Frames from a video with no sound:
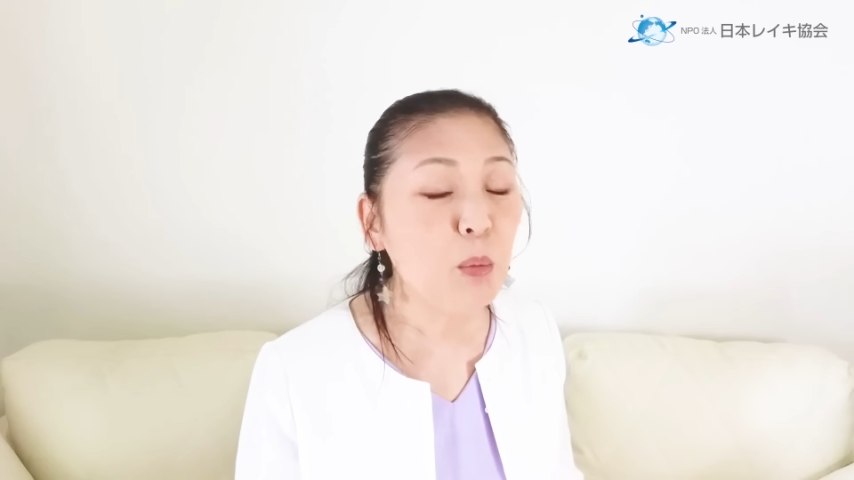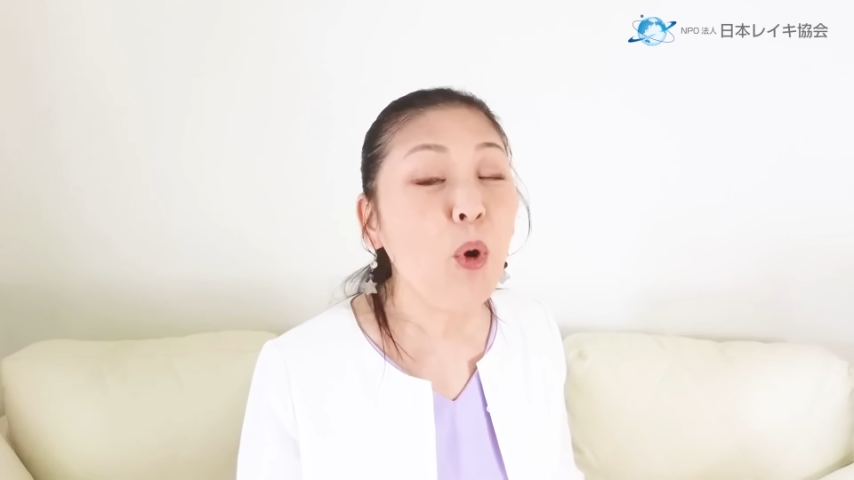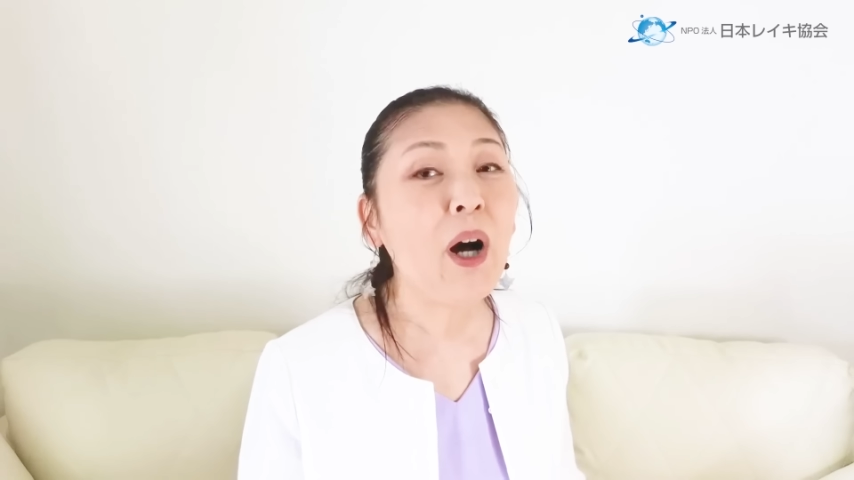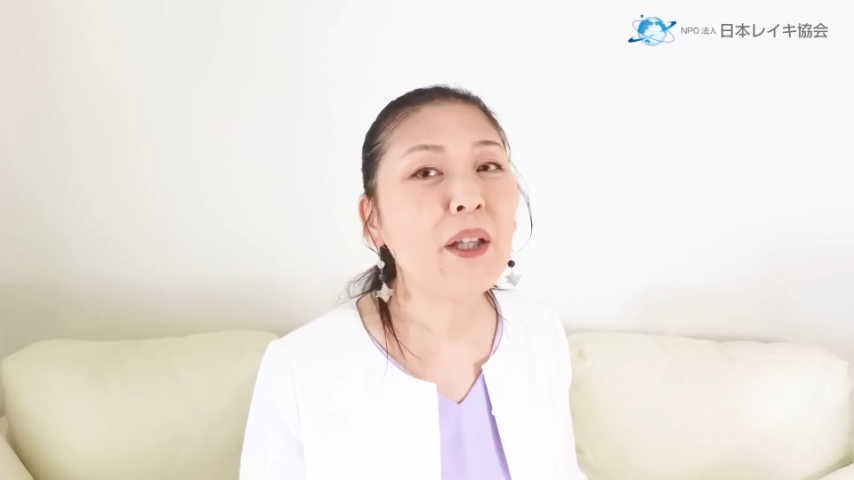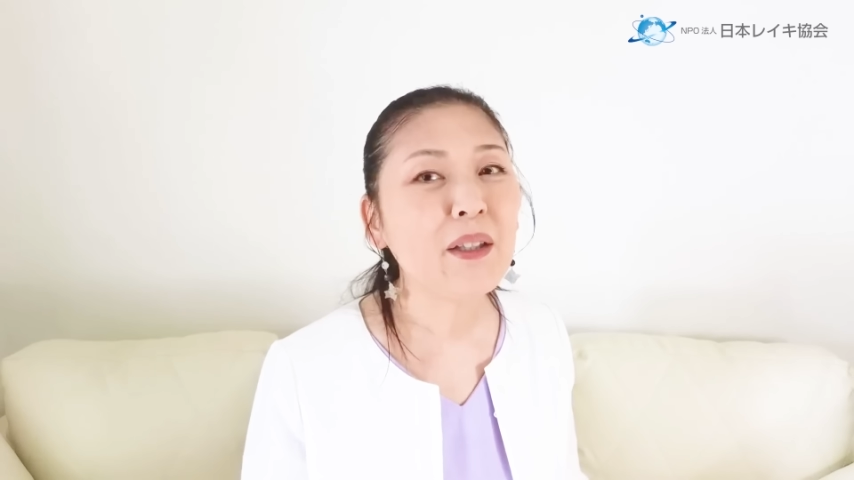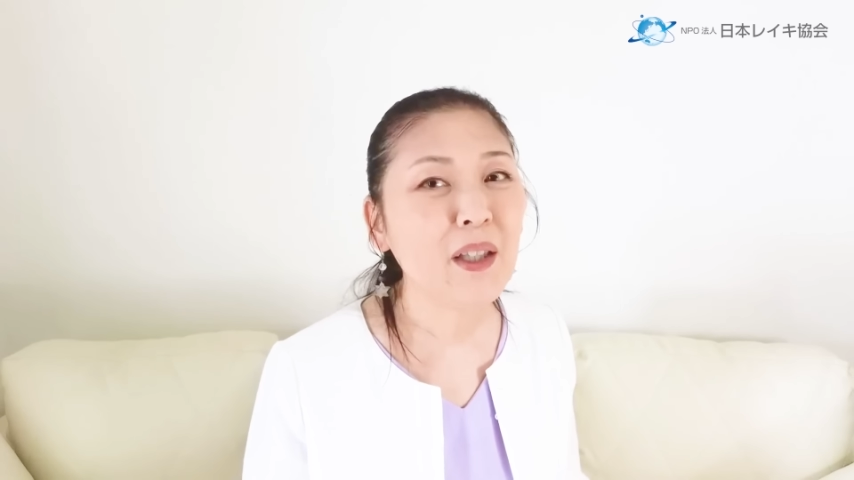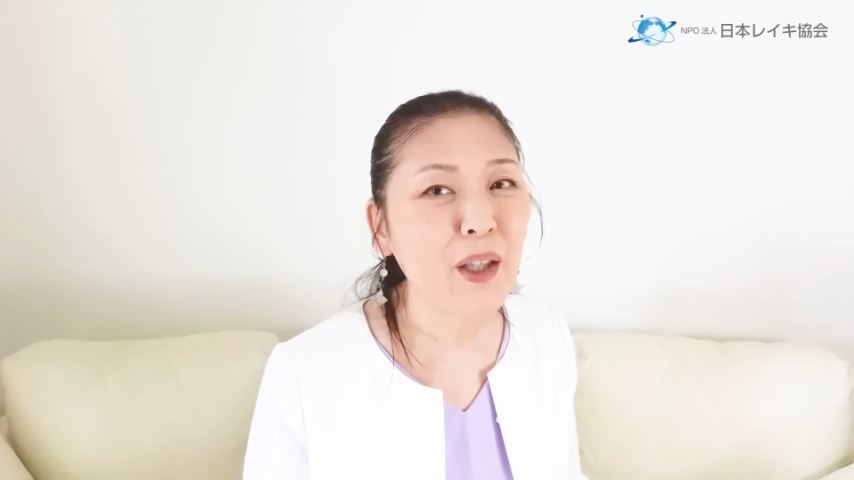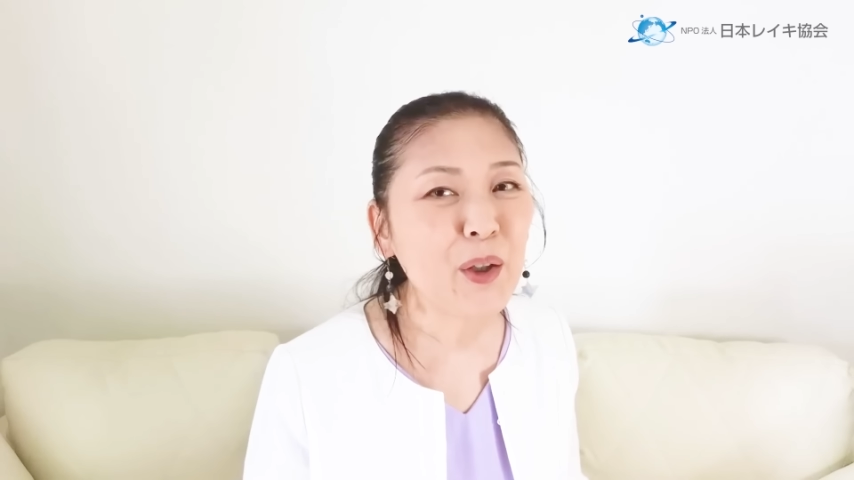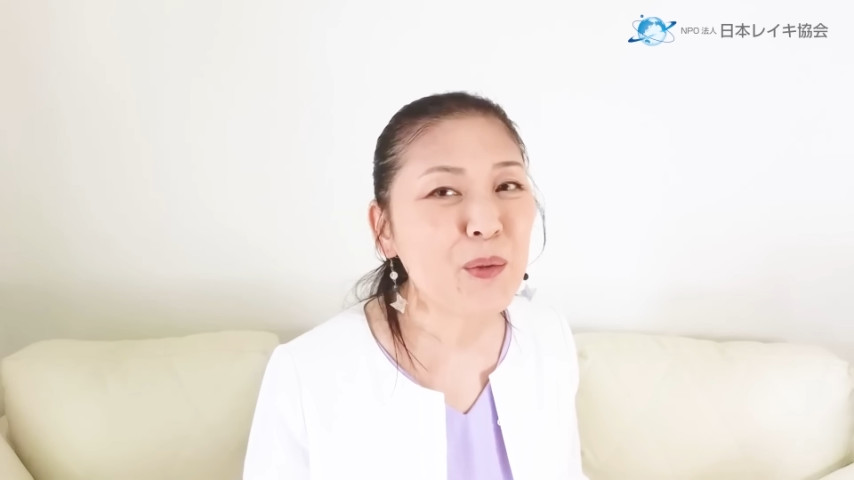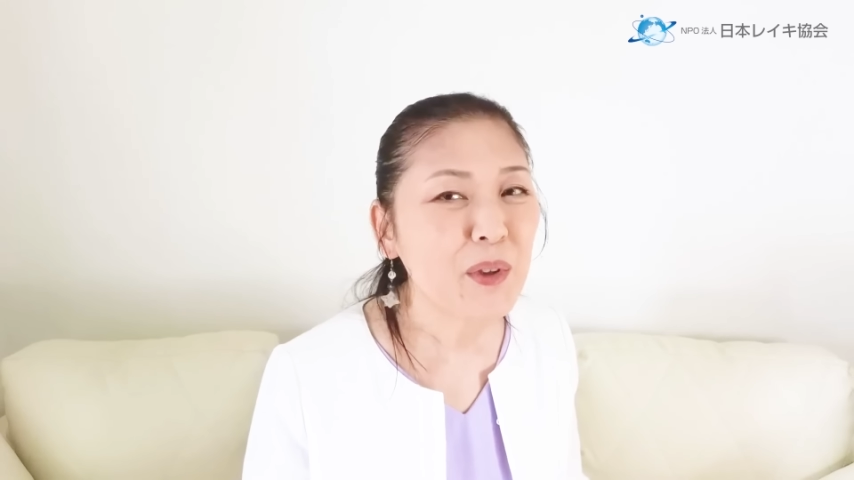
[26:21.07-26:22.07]
もはや
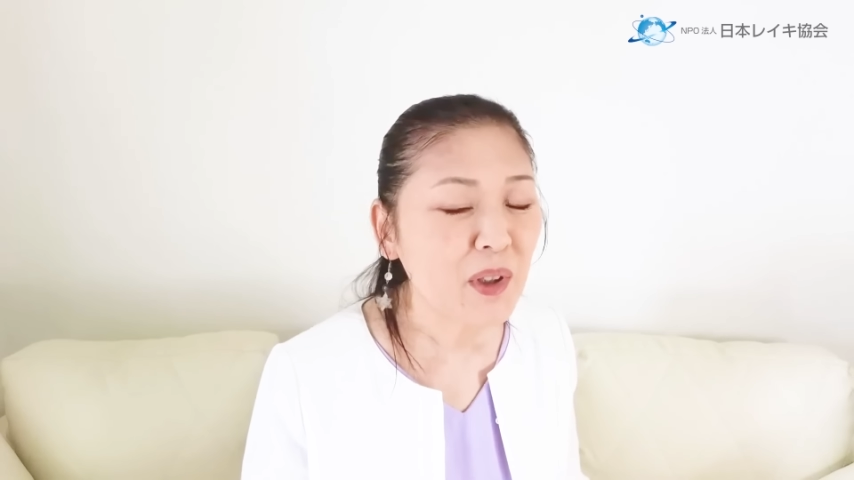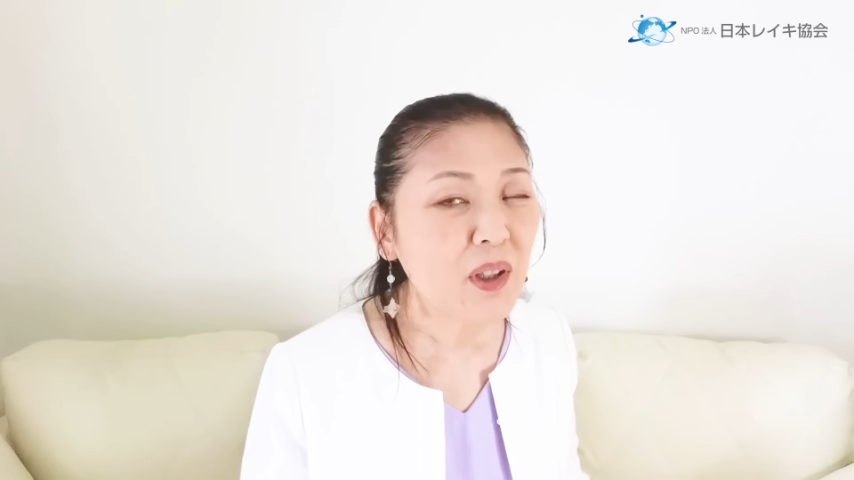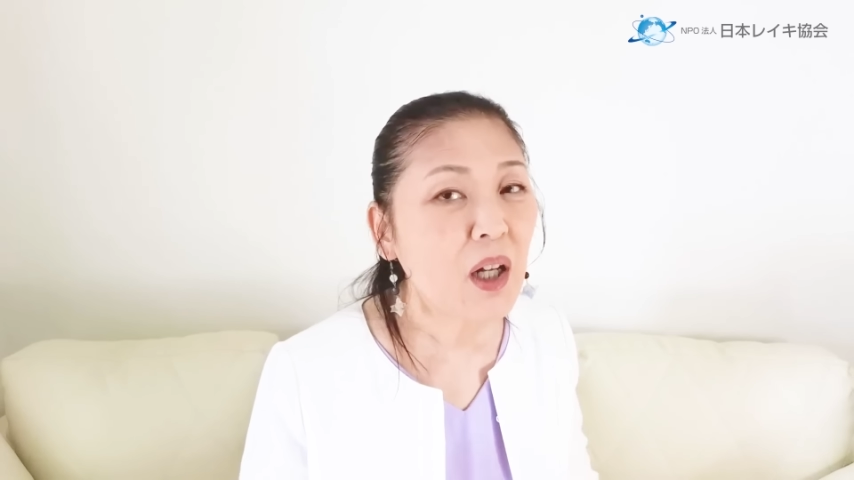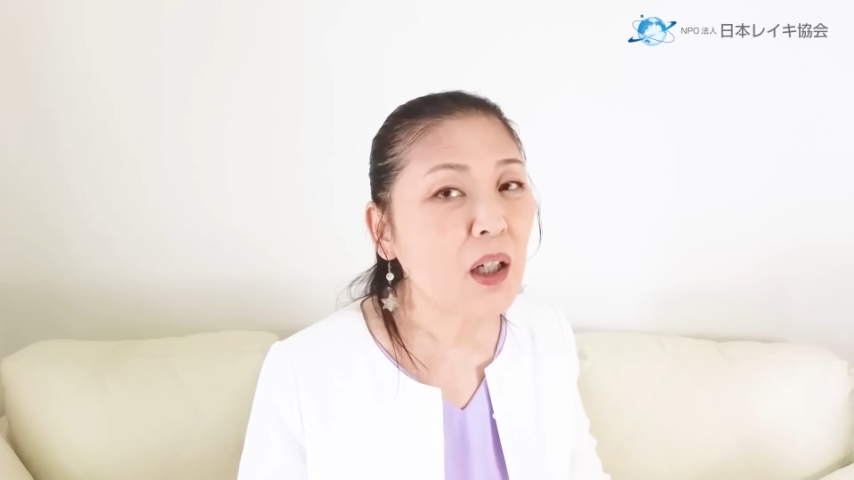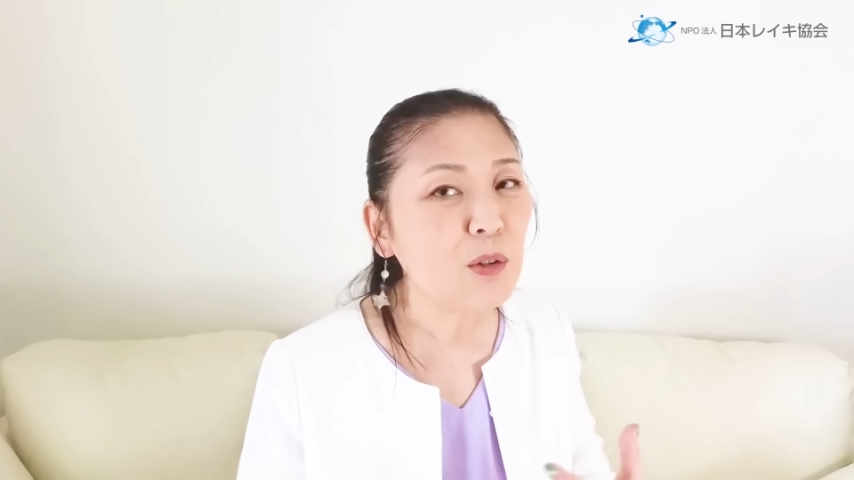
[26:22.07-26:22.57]
ね、科